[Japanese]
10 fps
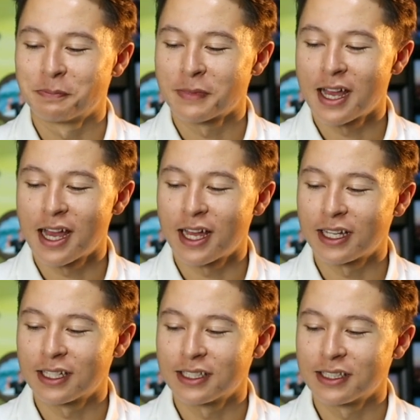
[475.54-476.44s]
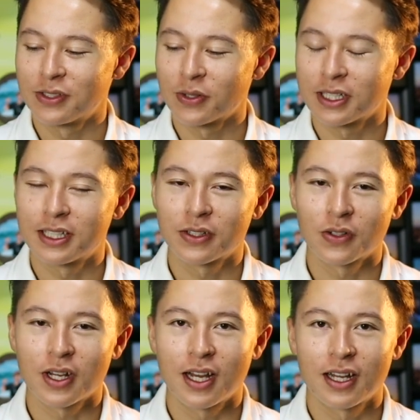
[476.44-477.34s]
はい、どうなっていくの
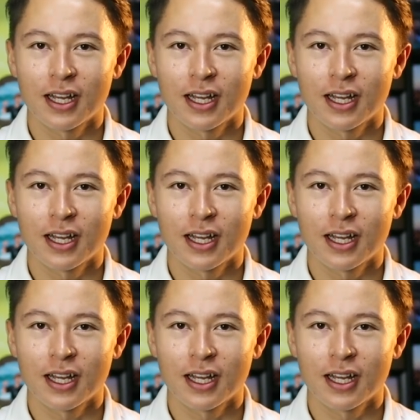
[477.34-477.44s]
か